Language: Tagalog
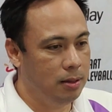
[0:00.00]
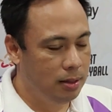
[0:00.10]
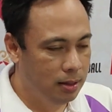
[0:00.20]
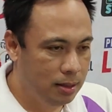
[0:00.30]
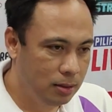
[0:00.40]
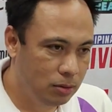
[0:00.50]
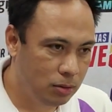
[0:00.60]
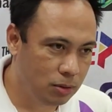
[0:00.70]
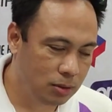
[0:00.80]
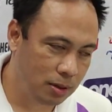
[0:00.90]
Uh,
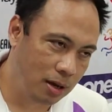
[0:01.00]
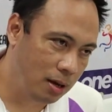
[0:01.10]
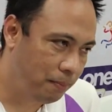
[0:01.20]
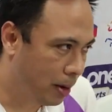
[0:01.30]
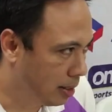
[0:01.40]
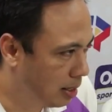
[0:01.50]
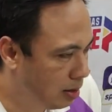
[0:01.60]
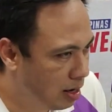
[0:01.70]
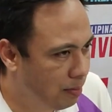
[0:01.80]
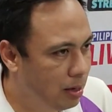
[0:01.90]
sa
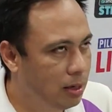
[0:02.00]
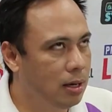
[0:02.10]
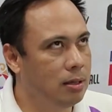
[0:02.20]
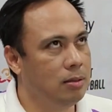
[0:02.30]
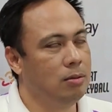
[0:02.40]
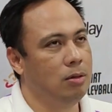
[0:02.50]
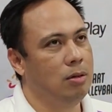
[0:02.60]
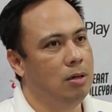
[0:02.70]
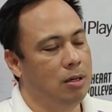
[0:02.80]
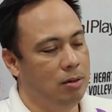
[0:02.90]
pagkatalo namin, uh, siguro
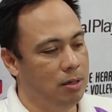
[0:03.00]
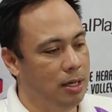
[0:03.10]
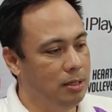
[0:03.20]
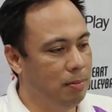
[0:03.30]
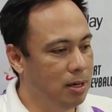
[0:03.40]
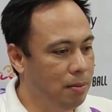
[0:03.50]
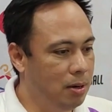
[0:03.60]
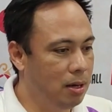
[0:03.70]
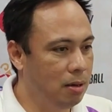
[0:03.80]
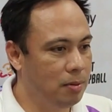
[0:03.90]
uh, naisip po
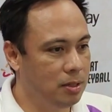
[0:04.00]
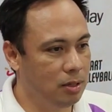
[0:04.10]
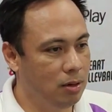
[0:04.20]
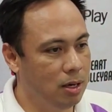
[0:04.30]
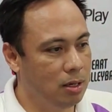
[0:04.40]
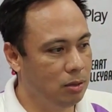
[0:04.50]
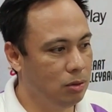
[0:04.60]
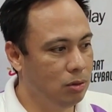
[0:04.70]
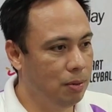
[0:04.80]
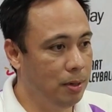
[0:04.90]
namin na masyado lang
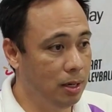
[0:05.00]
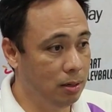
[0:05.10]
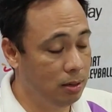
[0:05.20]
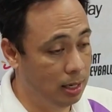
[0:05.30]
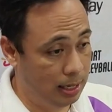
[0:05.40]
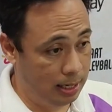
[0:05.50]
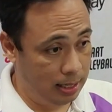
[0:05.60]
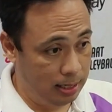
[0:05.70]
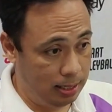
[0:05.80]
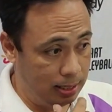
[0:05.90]
siguro kaming ano, uh,
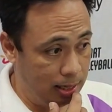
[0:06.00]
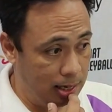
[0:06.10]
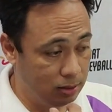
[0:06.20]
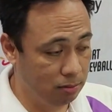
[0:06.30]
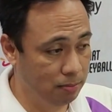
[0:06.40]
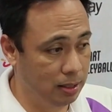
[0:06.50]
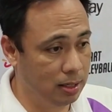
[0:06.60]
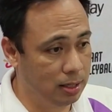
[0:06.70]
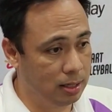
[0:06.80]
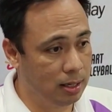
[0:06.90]
nag-relax ng
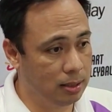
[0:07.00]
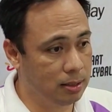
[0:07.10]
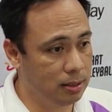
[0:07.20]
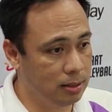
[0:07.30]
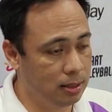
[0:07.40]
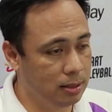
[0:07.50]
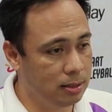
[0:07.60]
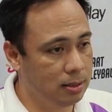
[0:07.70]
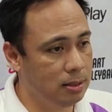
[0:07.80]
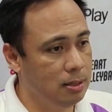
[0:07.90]
bandang uh, third set
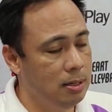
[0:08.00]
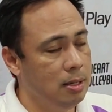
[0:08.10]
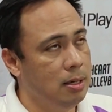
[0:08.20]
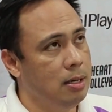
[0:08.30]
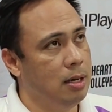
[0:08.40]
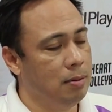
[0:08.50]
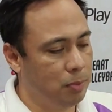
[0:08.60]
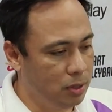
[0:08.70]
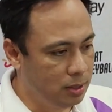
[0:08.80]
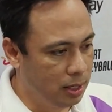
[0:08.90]
and
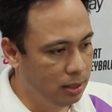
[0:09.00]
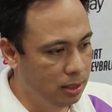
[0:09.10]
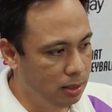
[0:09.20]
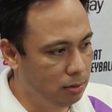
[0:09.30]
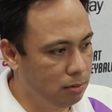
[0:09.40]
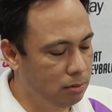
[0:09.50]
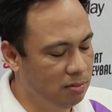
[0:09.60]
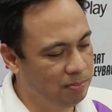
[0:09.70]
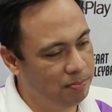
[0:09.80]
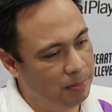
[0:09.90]
fourth set. Then
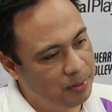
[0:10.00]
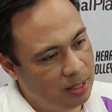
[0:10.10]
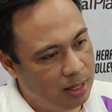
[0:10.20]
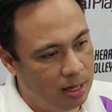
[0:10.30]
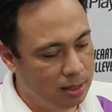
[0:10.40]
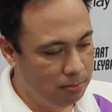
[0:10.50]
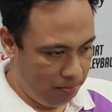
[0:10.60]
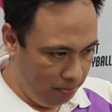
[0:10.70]
nung fifth set talagang